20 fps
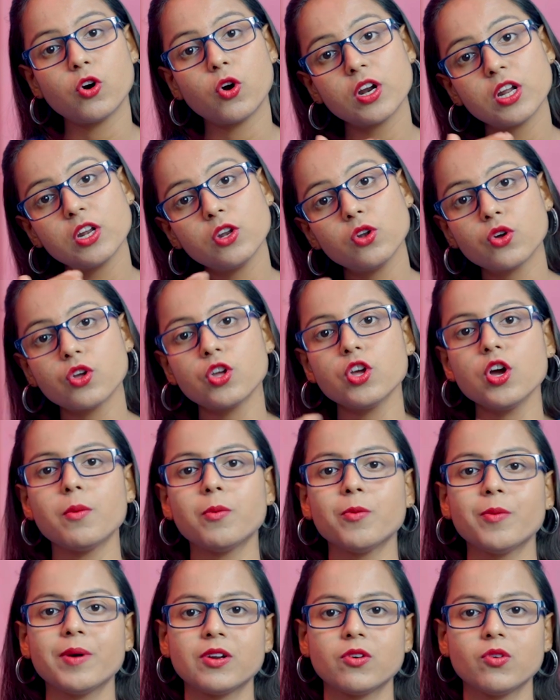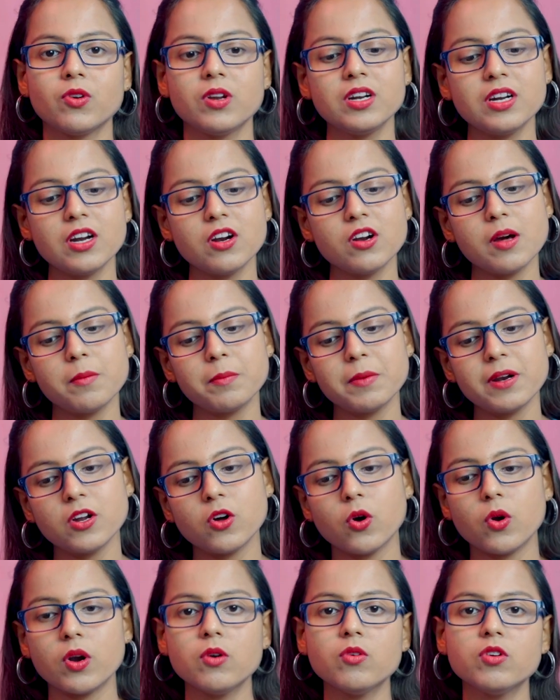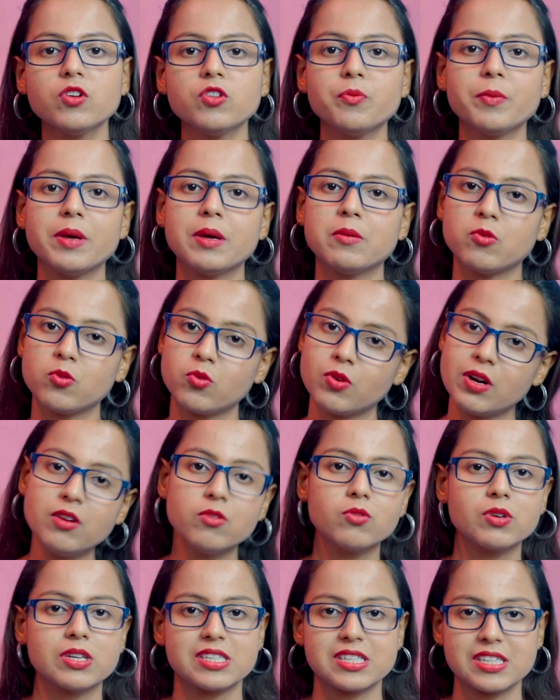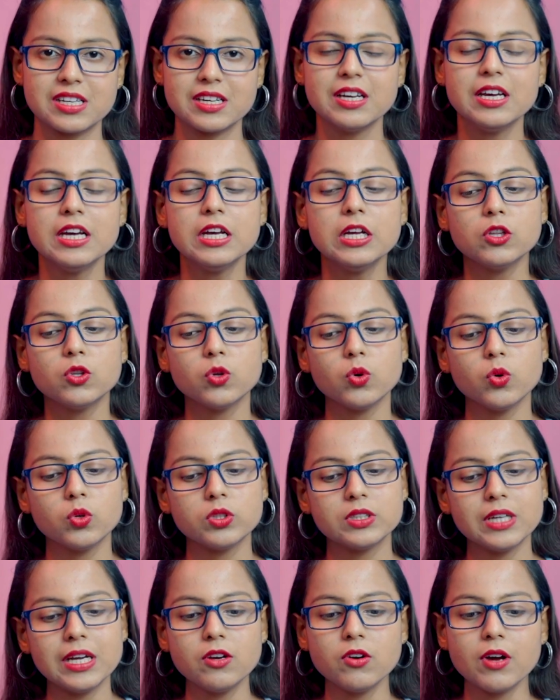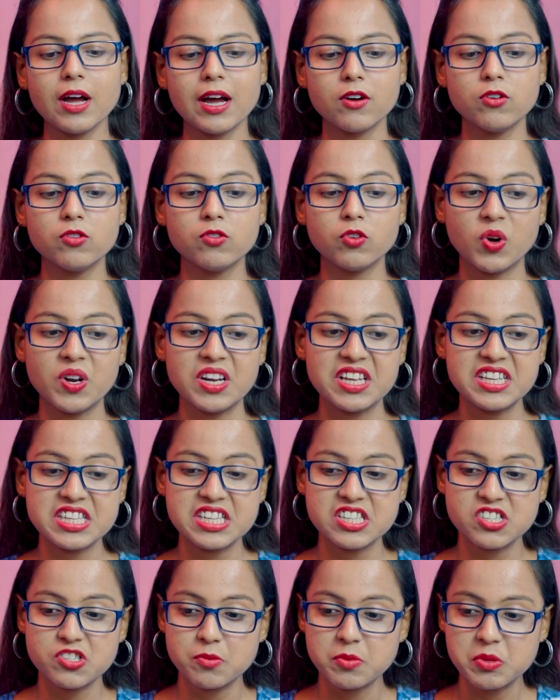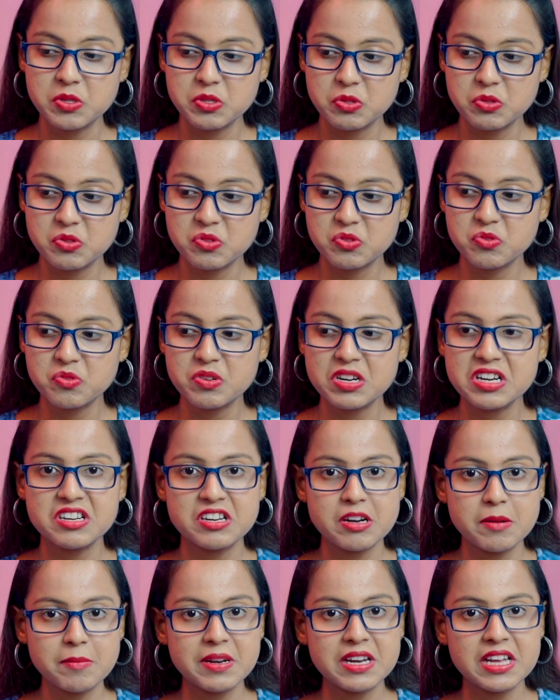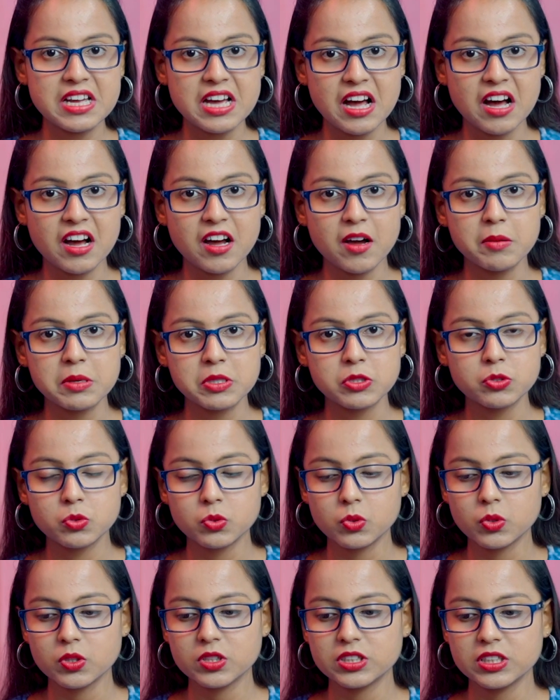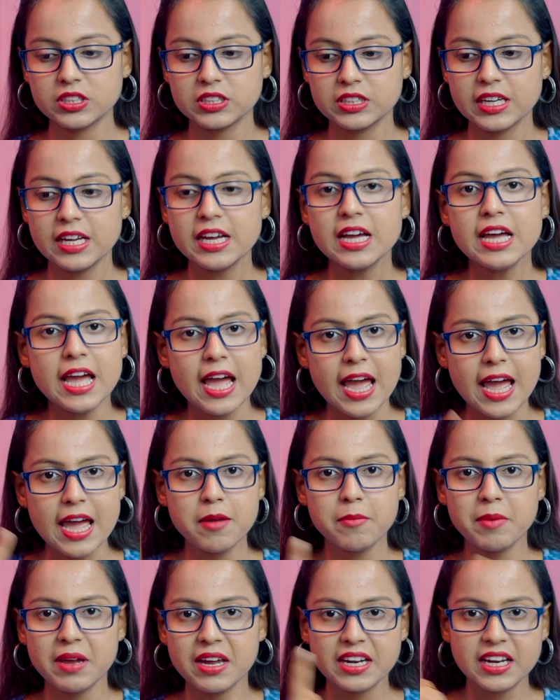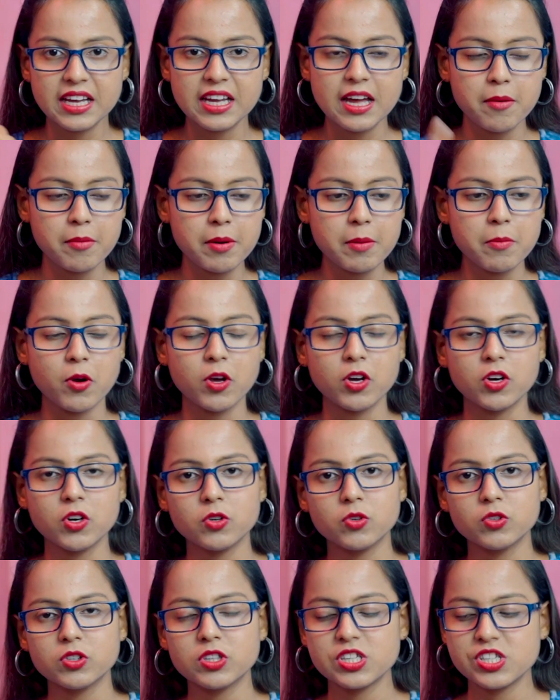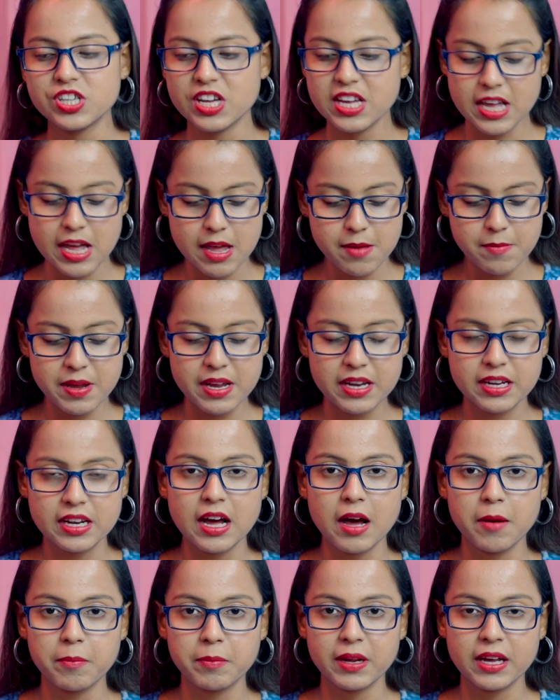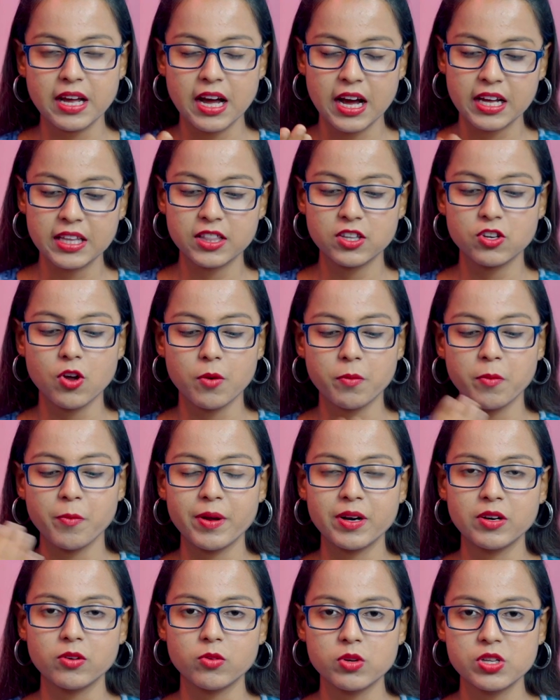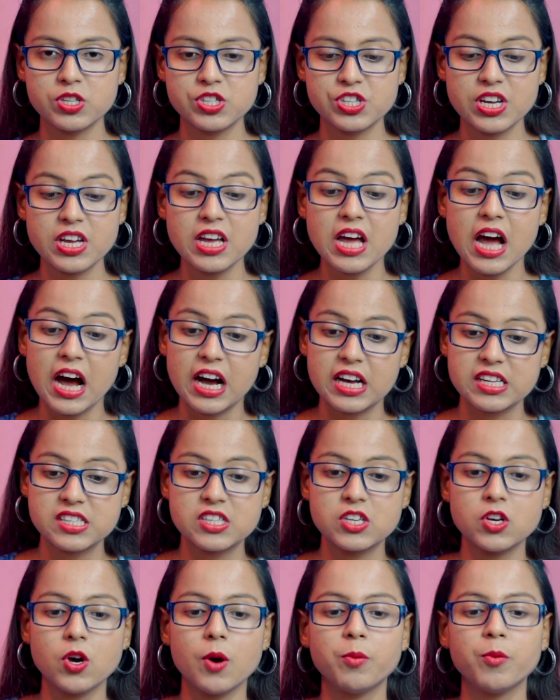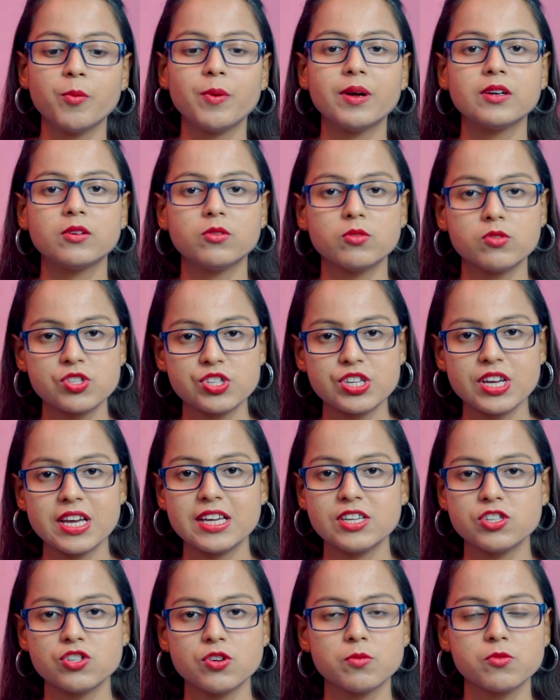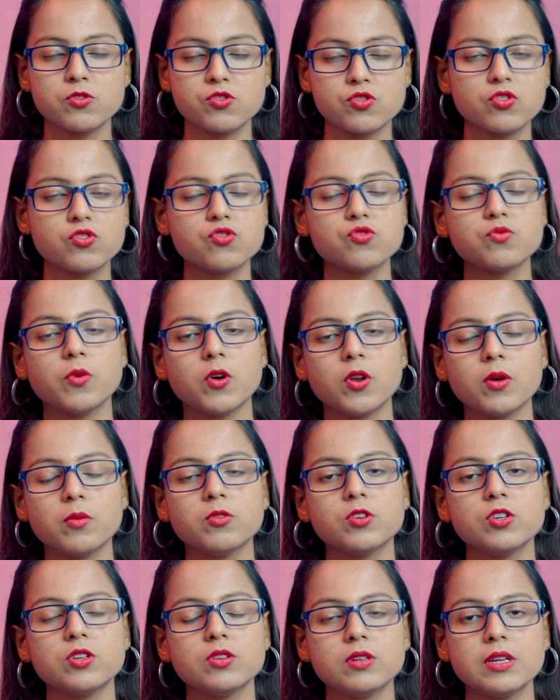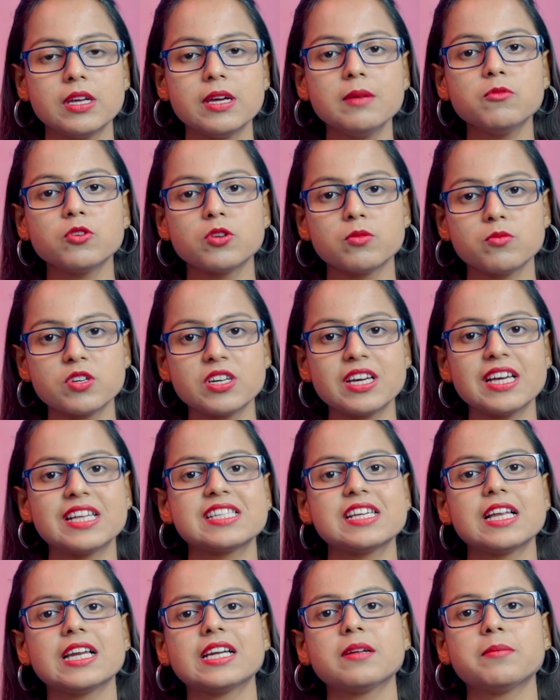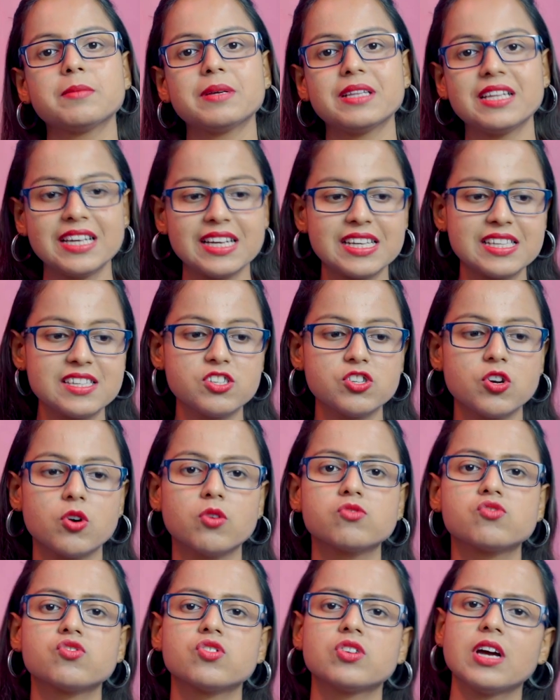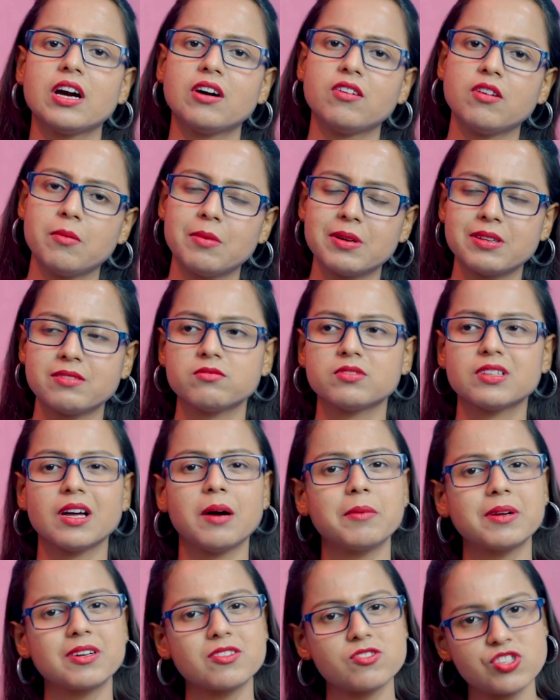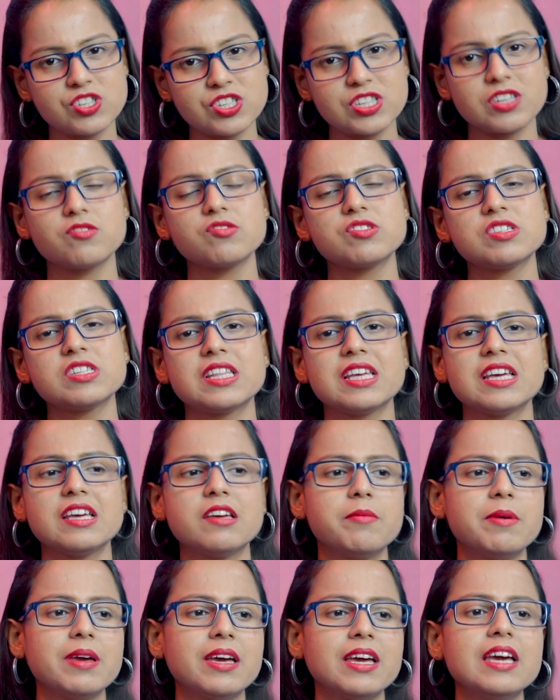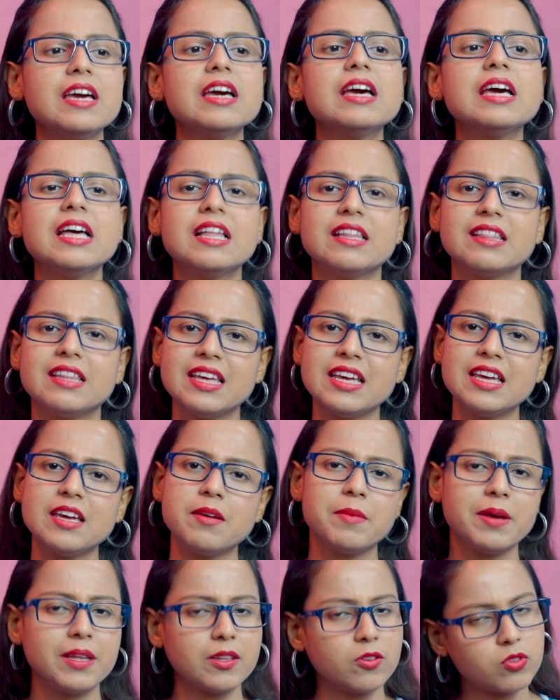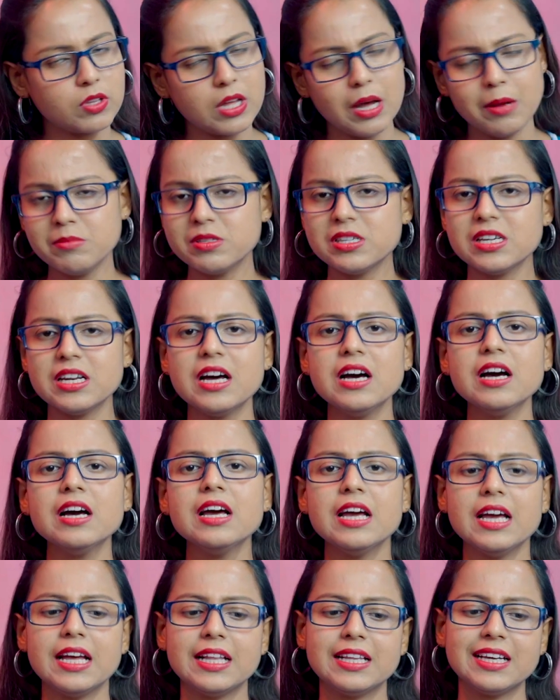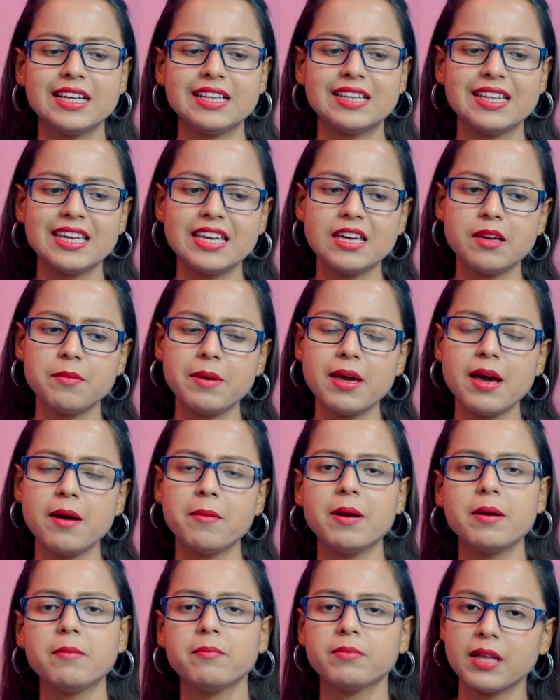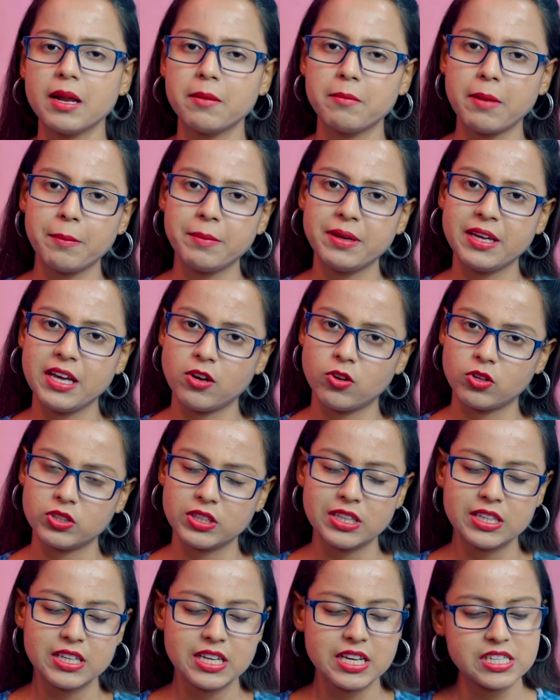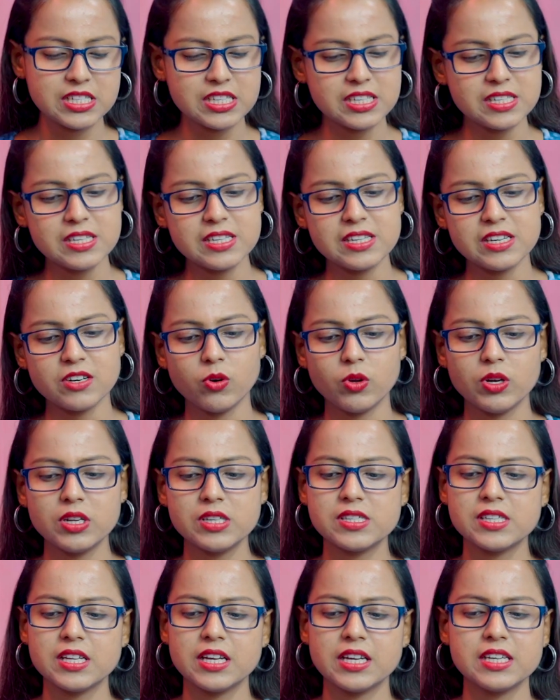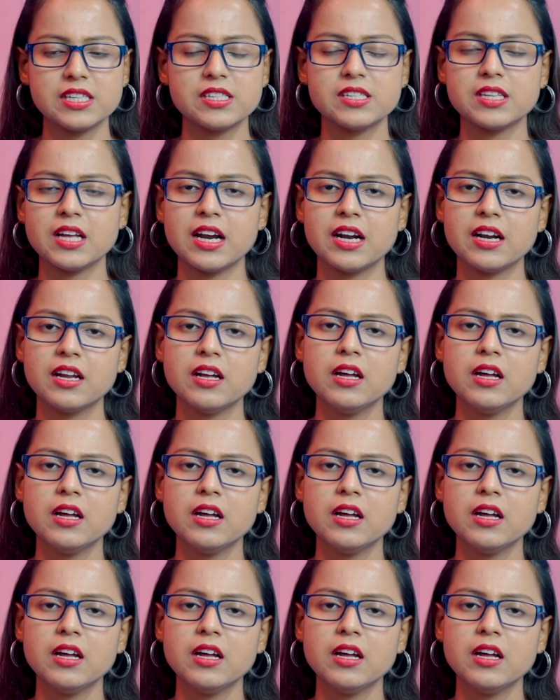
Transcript: ঘরের লোককে অপমান করলেন কারণ আপনার ঘরেও কিন্তু মেয়ে বউরা রয়েছে তো যাই হোক এখন কলেজের সমস্ত স্টুডেন্টরা মিলে হাঙ্গামা শুরু করেছে যে এই মেয়েটাকে আমরা বয়কট করতে চাই এই মেয়েটা আপনাকে আগের দিন অপমান করেছে আজকে অপমান করছে এই সমস্ত কিছু বলাবলি নিয়ে মোটামুটি ক্যাচালাটা বেঁধে গেছে সহচরী এখন আবার থামানোর চেষ্টা করছে ধিঙ্গি মেয়েকে ধিঙ্গি মেয়ে তো থামছে না এদিকে ধিঙ্গি মেয়ে আবার তার মামিকে কথা দিয়ে এসেছে যে কলেজ থেকে তার